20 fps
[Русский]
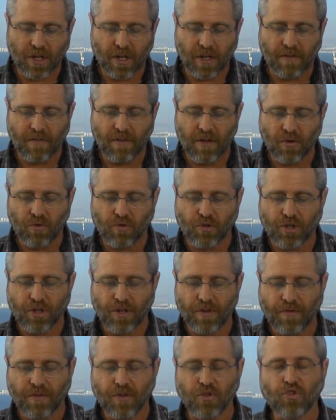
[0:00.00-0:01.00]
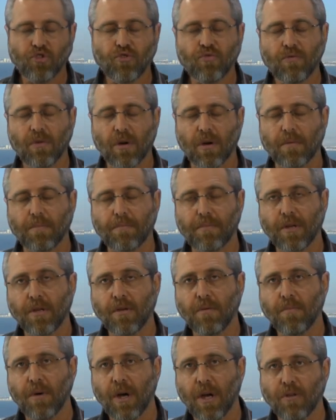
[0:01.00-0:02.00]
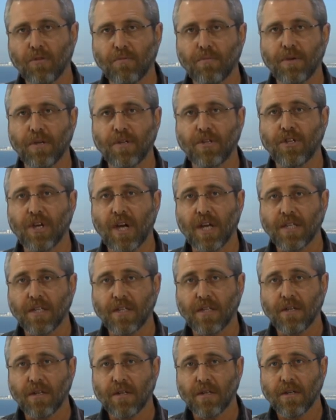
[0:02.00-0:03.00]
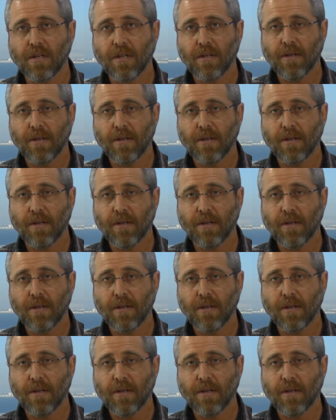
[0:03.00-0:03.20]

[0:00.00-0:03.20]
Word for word: как верующие в Иешуа принимают причастие,